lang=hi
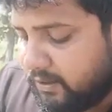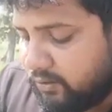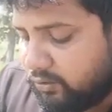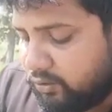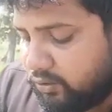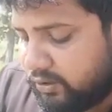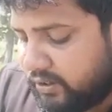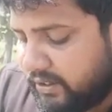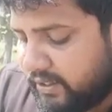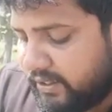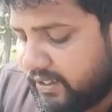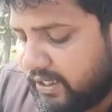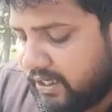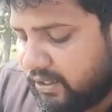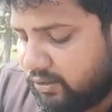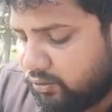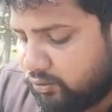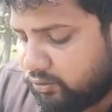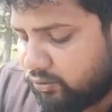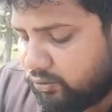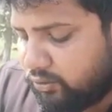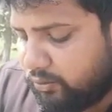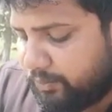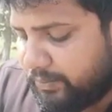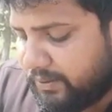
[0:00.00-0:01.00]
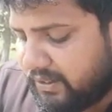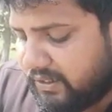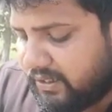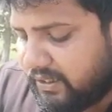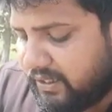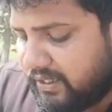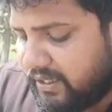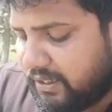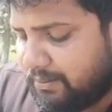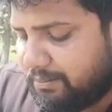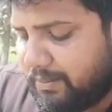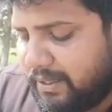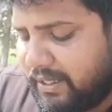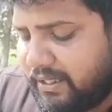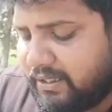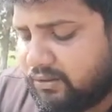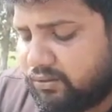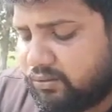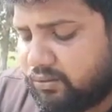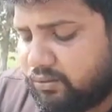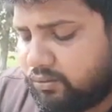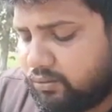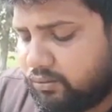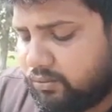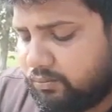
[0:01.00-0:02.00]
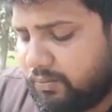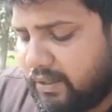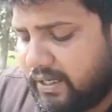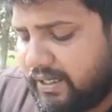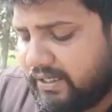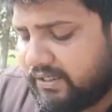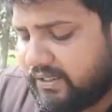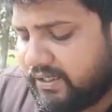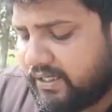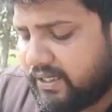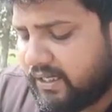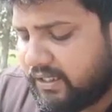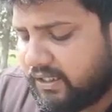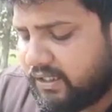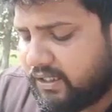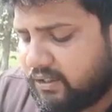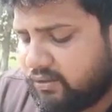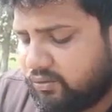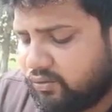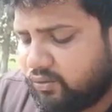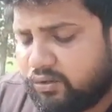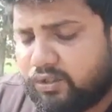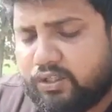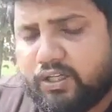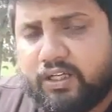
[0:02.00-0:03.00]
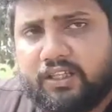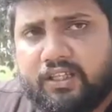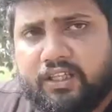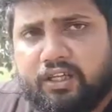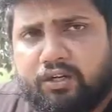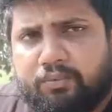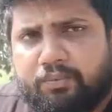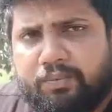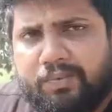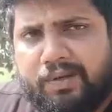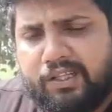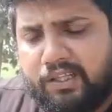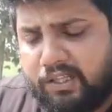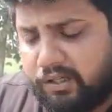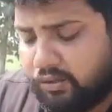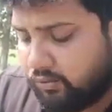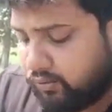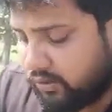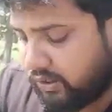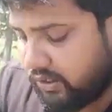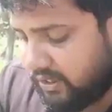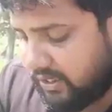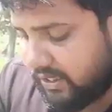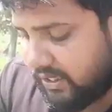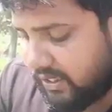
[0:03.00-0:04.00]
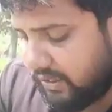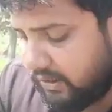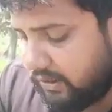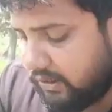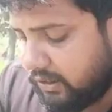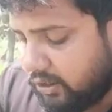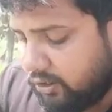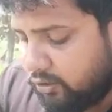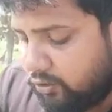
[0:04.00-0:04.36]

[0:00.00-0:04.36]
तो छः हज़ार नौ सौ रुपये से लेकर बाईस बाईस हज़ार तीन सौ छिहत्तर रुपये प्रति कुंटल रहा